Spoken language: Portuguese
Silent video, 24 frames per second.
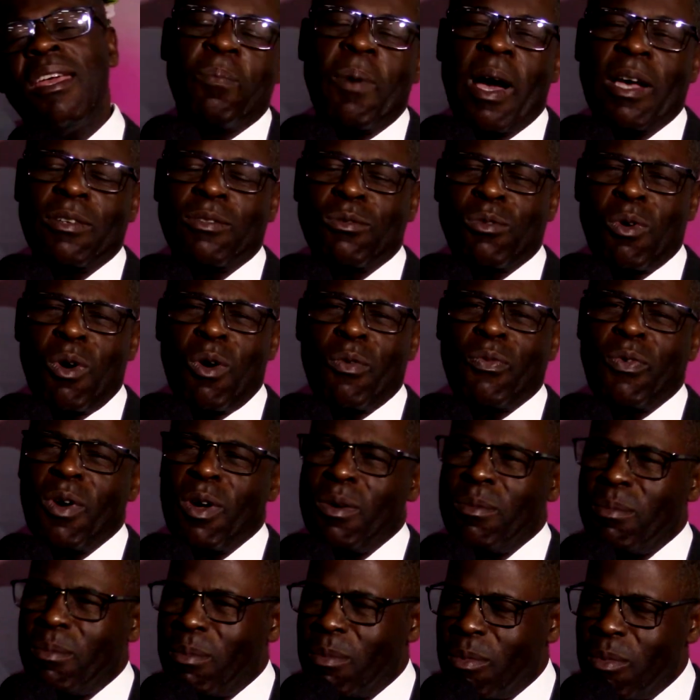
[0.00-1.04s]
O pastor
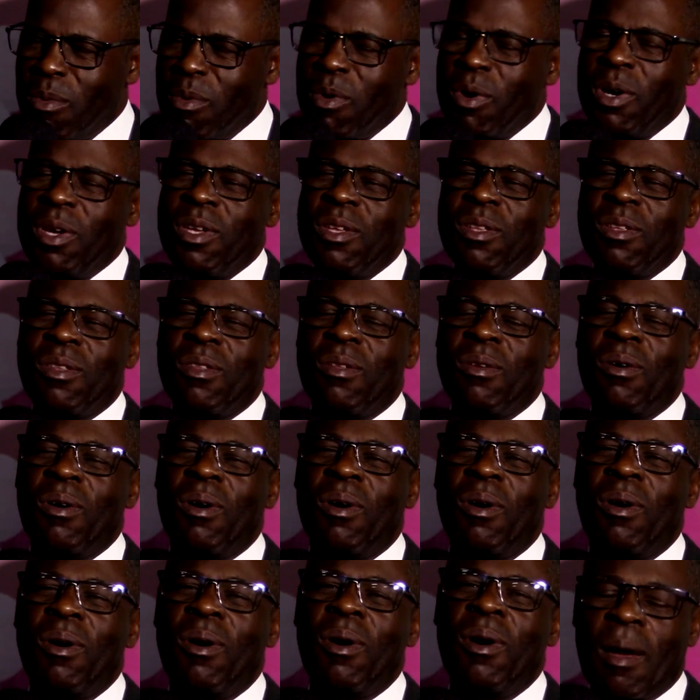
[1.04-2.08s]
foi
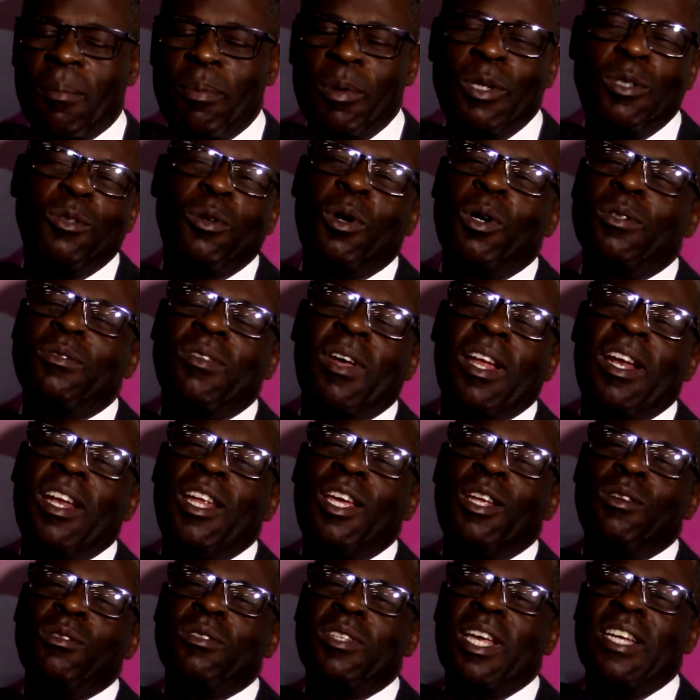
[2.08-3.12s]
muito caprichoso
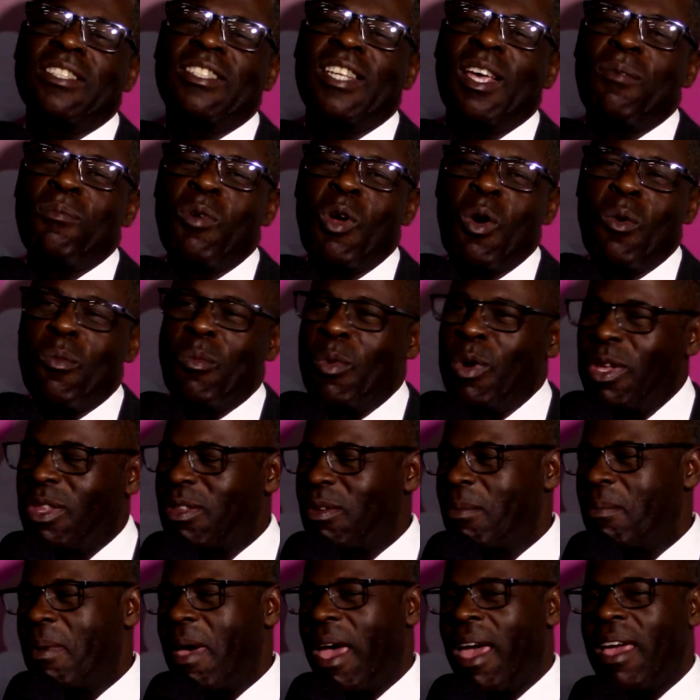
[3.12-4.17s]
ali, nos recebeu
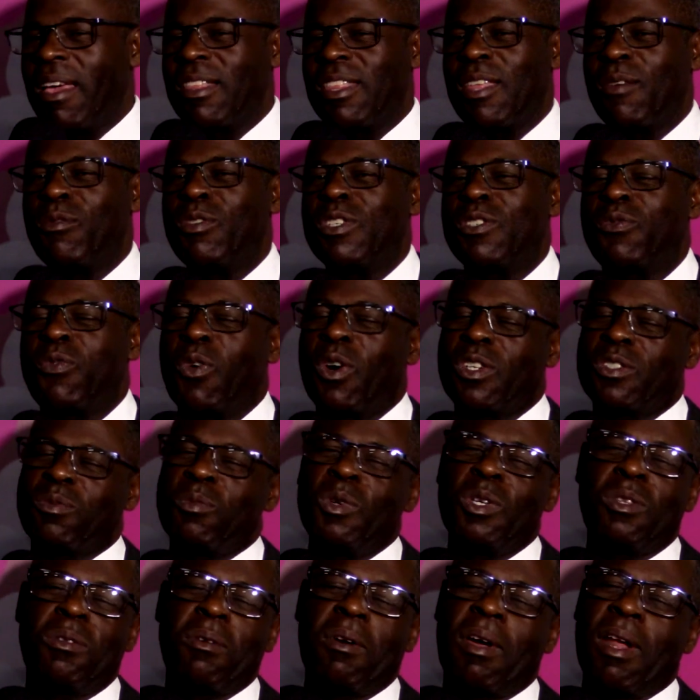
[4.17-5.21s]
muito bem, teve um esforço
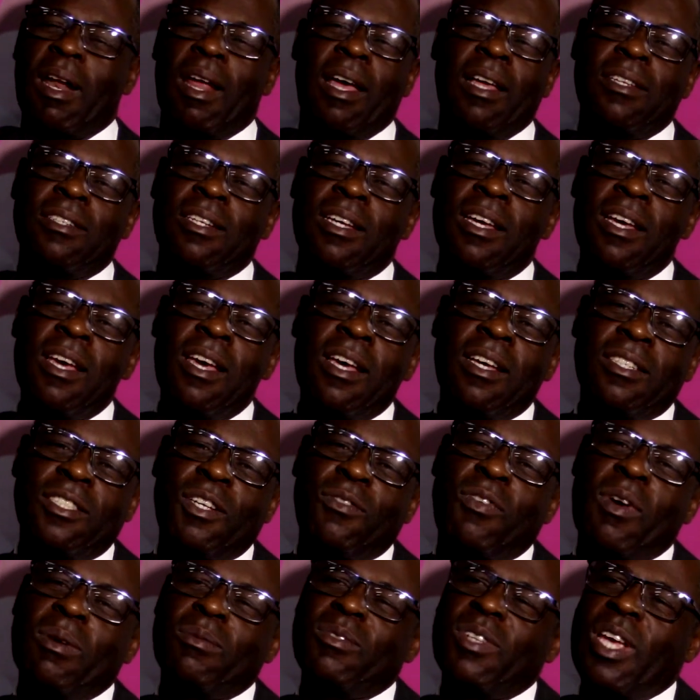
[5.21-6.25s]
muito grande.
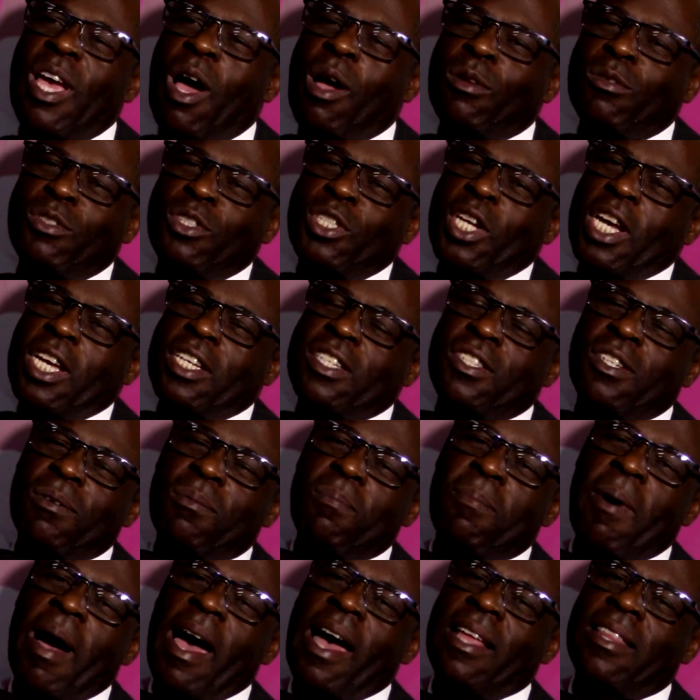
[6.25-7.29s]
Tivemos em Alto
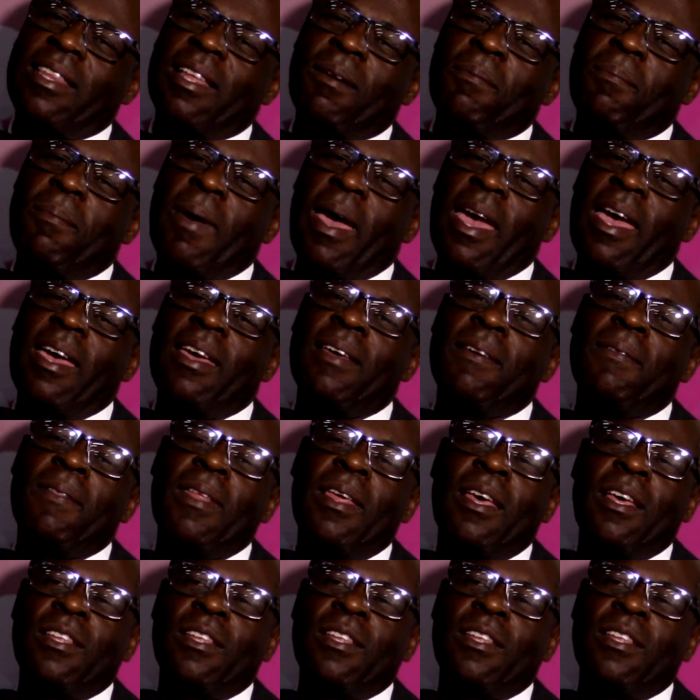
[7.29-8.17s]
Jequitibá também.